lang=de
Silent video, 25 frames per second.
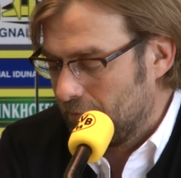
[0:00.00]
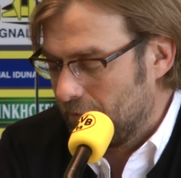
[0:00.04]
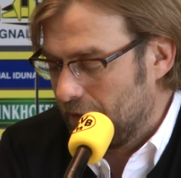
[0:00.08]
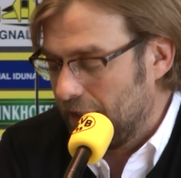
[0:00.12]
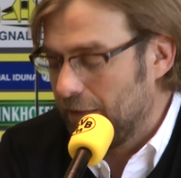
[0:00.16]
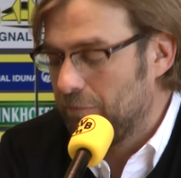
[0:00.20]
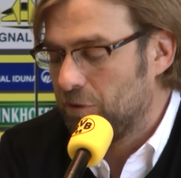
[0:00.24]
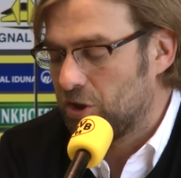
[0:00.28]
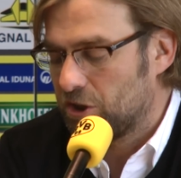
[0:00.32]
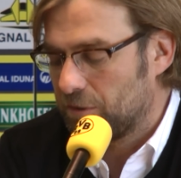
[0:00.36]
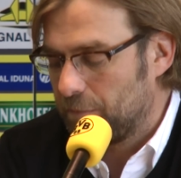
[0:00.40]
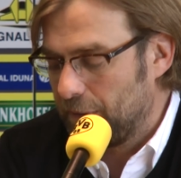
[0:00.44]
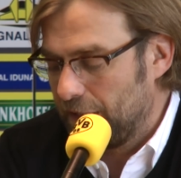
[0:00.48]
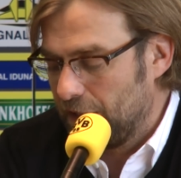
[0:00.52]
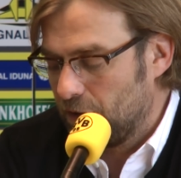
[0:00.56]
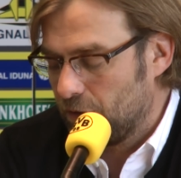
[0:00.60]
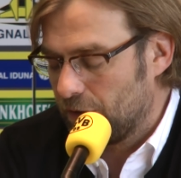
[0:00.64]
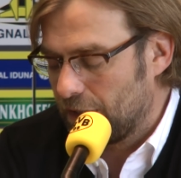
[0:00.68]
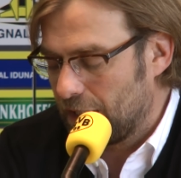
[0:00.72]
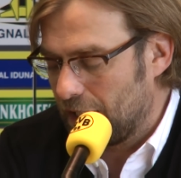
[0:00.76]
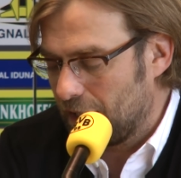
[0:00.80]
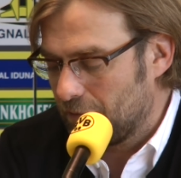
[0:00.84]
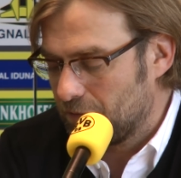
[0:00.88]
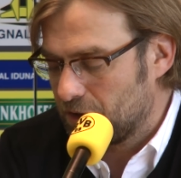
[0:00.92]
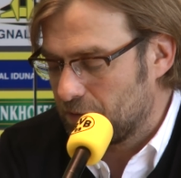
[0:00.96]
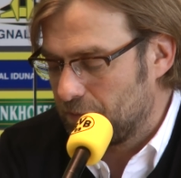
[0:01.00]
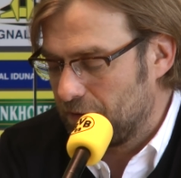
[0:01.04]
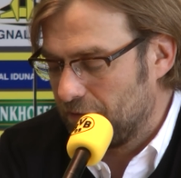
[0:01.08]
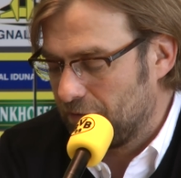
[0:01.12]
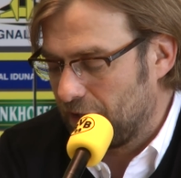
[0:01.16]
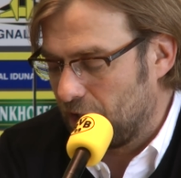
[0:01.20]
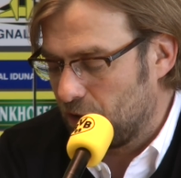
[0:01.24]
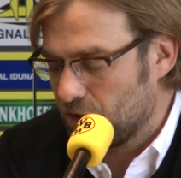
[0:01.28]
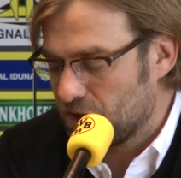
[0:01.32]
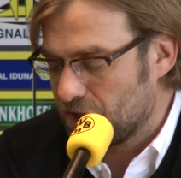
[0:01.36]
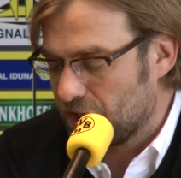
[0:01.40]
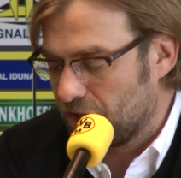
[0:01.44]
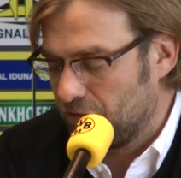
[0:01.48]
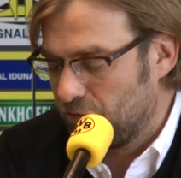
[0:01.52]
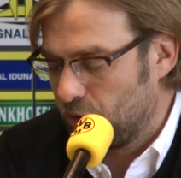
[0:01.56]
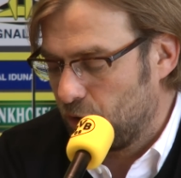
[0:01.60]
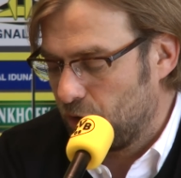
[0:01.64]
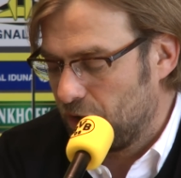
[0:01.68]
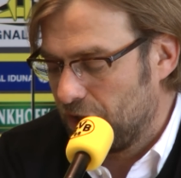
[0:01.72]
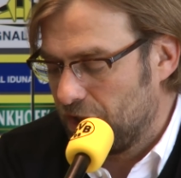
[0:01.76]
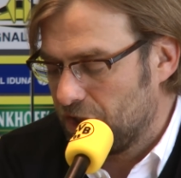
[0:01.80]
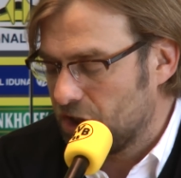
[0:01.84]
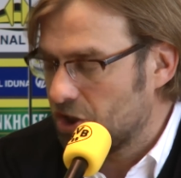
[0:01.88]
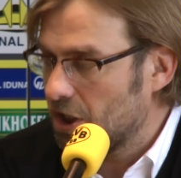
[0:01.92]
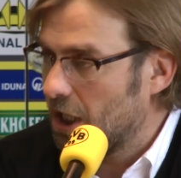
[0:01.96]
im Spiel und nach dem Spiel war
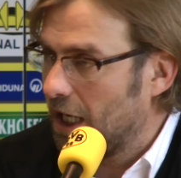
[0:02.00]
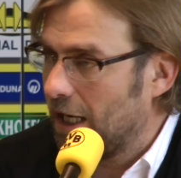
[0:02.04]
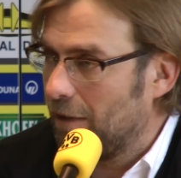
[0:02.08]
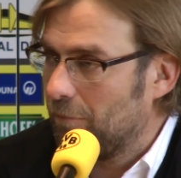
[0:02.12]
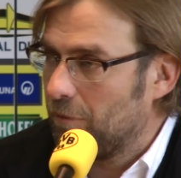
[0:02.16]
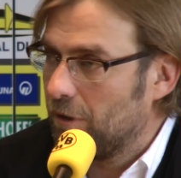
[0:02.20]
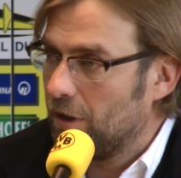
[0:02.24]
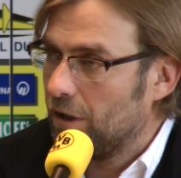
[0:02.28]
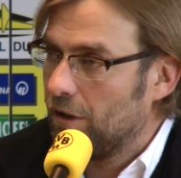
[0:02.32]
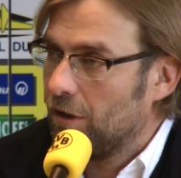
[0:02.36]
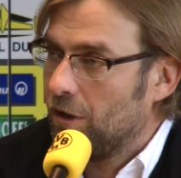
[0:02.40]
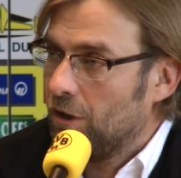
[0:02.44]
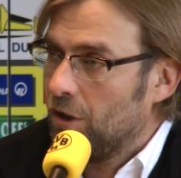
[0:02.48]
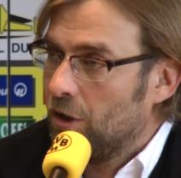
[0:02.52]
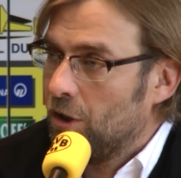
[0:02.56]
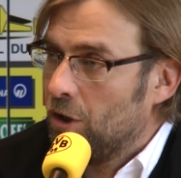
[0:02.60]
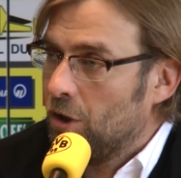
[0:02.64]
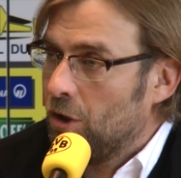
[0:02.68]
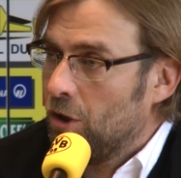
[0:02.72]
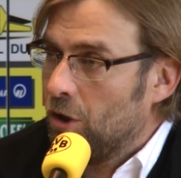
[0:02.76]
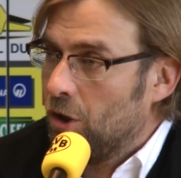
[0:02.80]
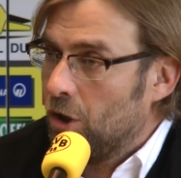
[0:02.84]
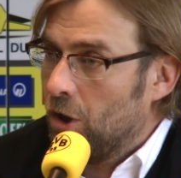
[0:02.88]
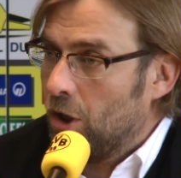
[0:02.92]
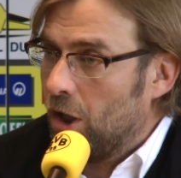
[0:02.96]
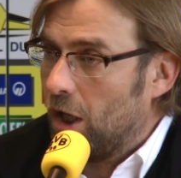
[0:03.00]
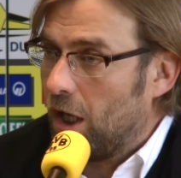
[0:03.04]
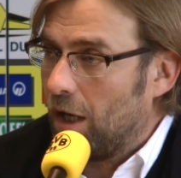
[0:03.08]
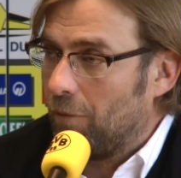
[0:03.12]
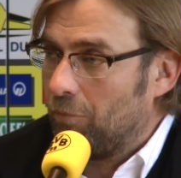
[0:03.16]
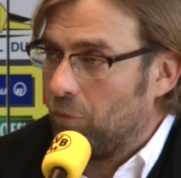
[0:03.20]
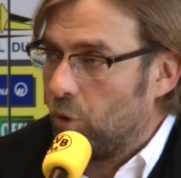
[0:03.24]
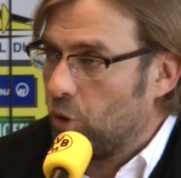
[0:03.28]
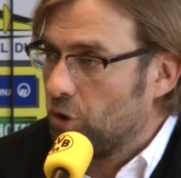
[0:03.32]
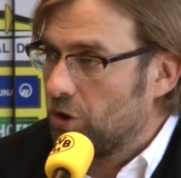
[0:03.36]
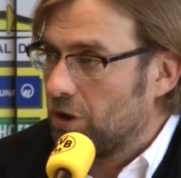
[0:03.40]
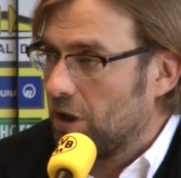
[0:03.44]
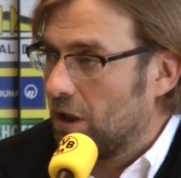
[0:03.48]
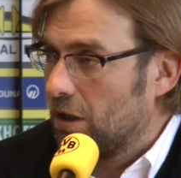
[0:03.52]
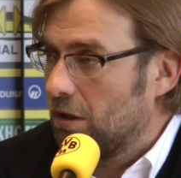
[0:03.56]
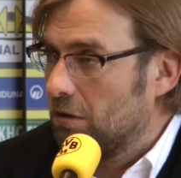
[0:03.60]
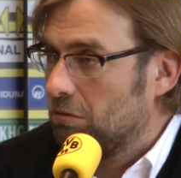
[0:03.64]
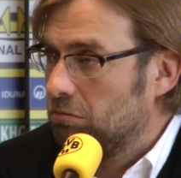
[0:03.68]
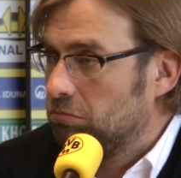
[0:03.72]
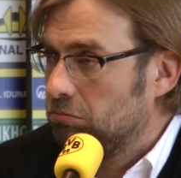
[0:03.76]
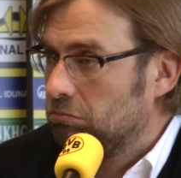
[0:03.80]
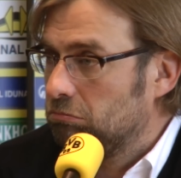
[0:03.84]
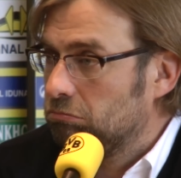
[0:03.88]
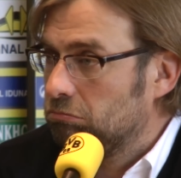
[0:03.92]
außergewöhnlich, aber am Montag